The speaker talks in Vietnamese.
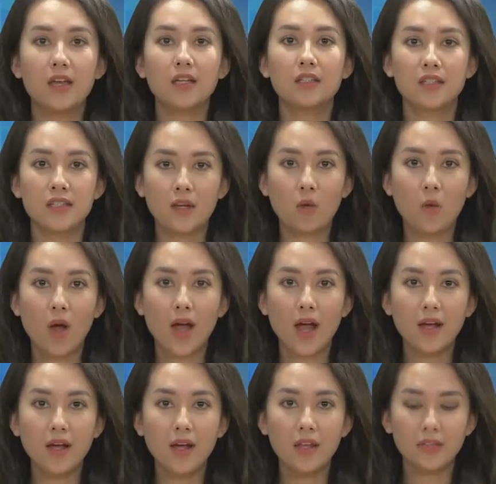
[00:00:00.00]
Thời gian
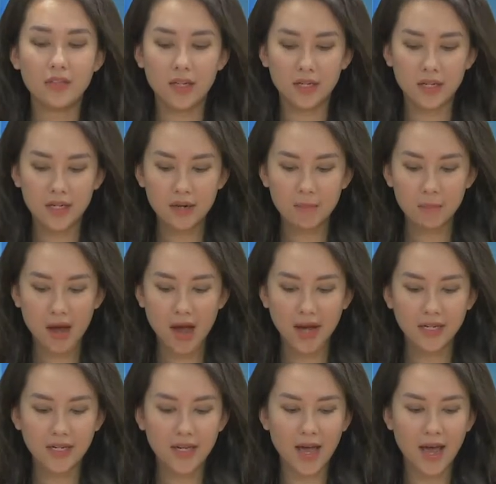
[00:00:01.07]
qua, tỉnh Yên
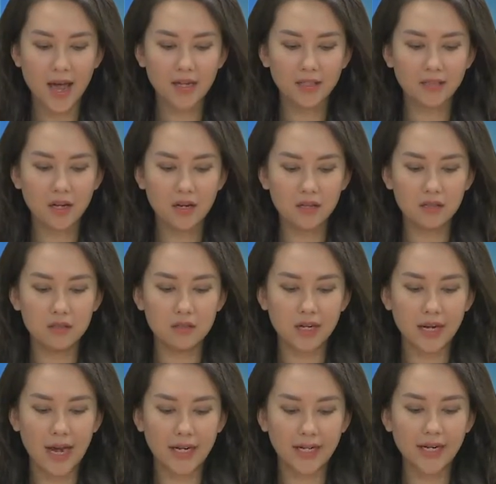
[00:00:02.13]
Bái đã tăng cường
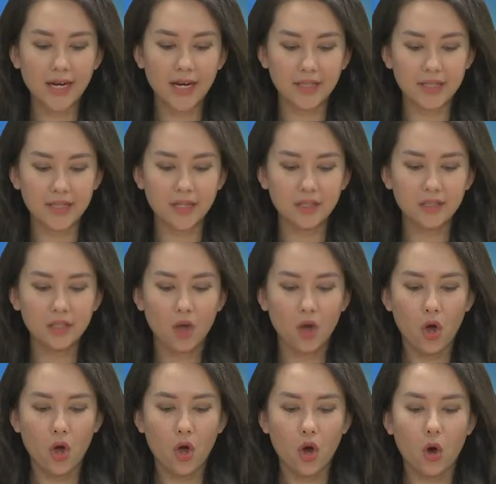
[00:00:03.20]
cải cách hành chính,
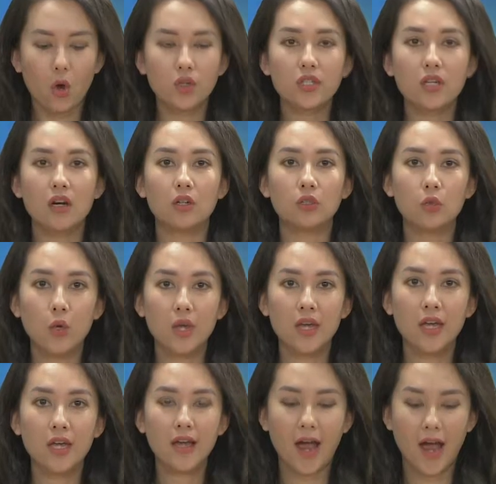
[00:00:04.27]
hỗ trợ
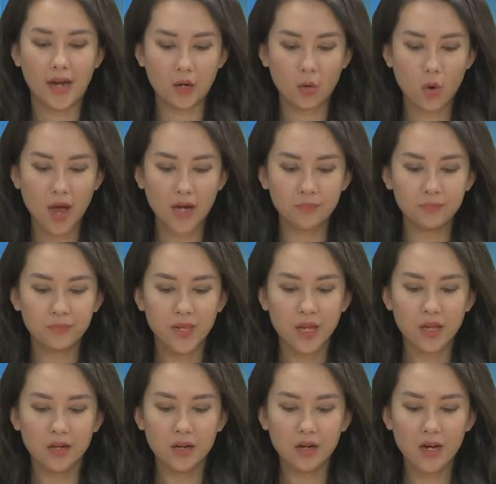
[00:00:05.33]
thuế, hải quan,
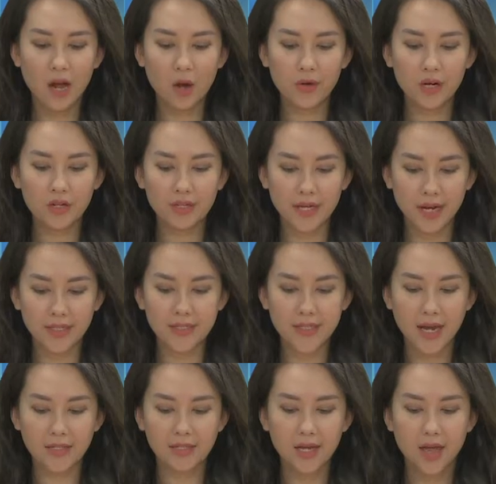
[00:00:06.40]
nâng cao năng lực cạnh
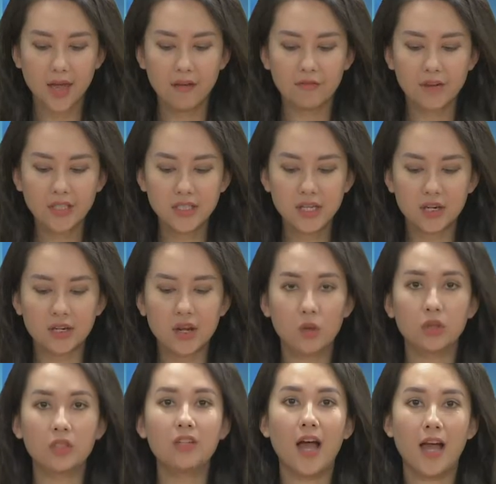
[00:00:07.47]
tranh, phát triển đầu
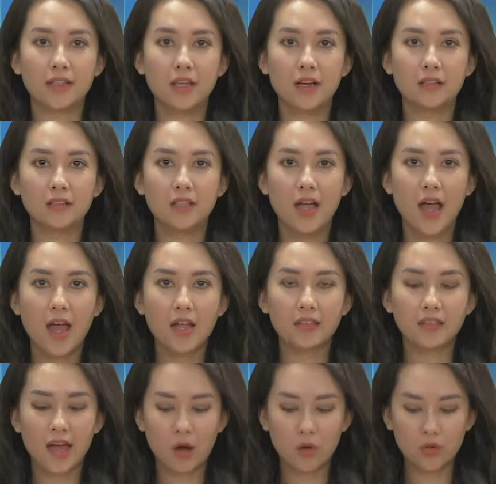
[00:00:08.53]
tư hạ tầng,
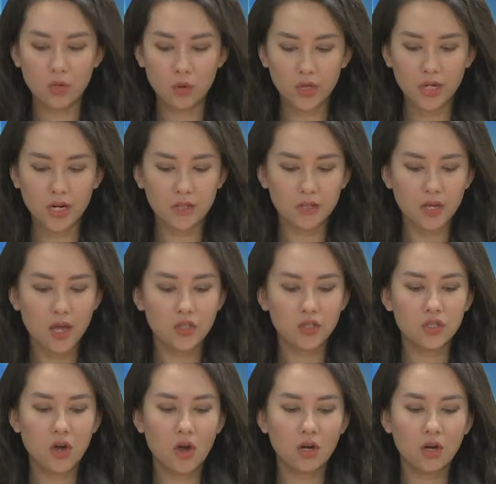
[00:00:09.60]
tạo điều kiện
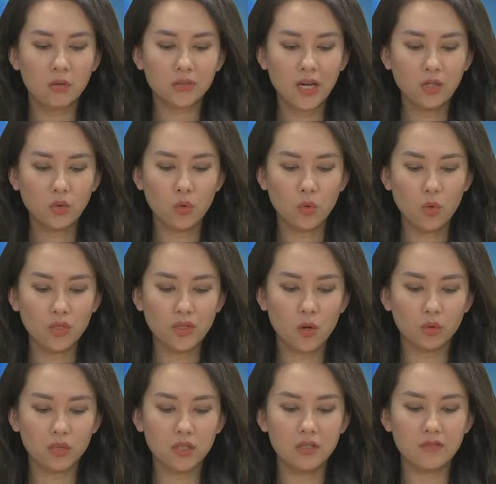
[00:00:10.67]
cho công tác thu hút đầu
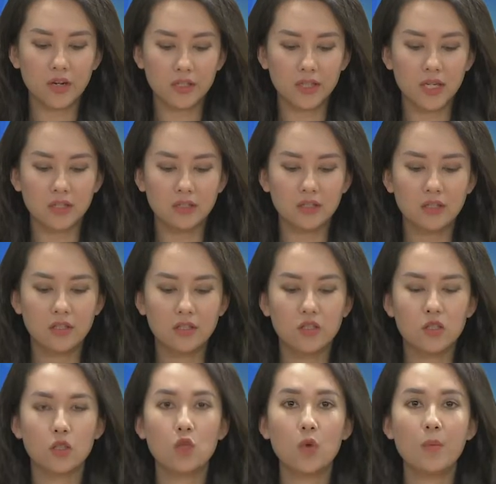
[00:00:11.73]
tư vào tỉnh,
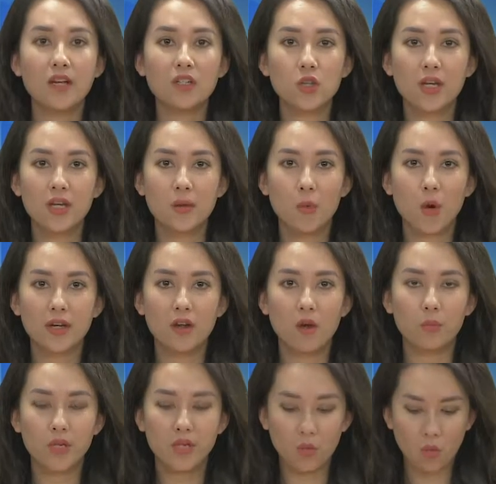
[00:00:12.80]
giúp các doanh nghiệp hoạt
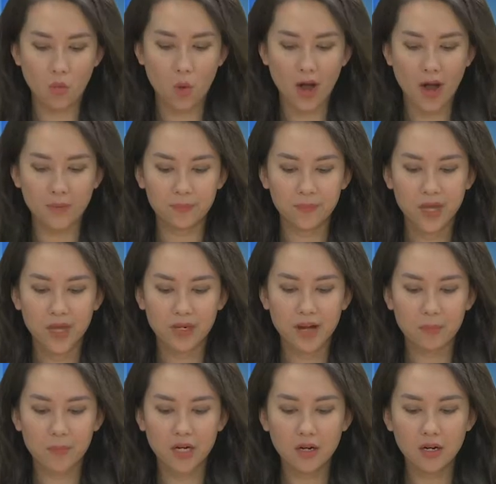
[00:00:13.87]
động hiệu quả,
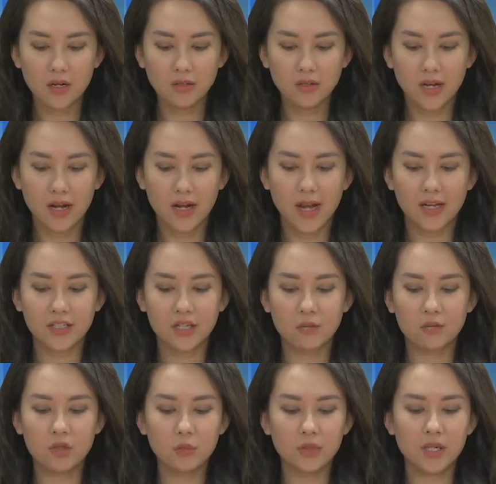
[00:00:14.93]
đặc biệt hơn là trong
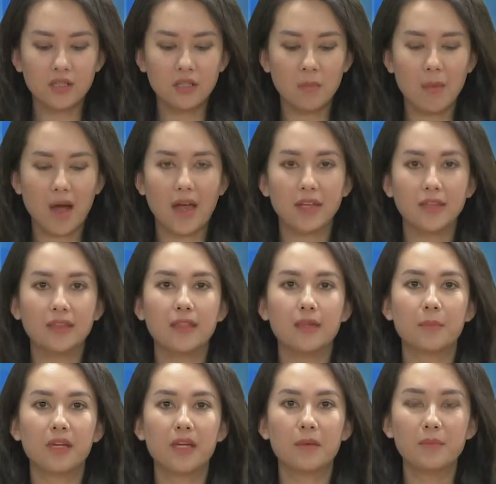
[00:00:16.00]
xúc tiến thương mại,
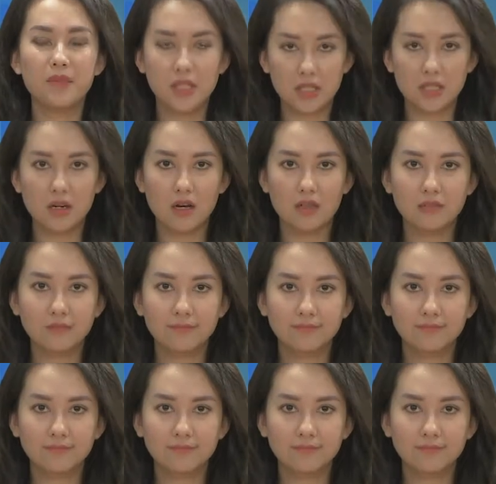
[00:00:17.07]
tìm kiếm thị trường.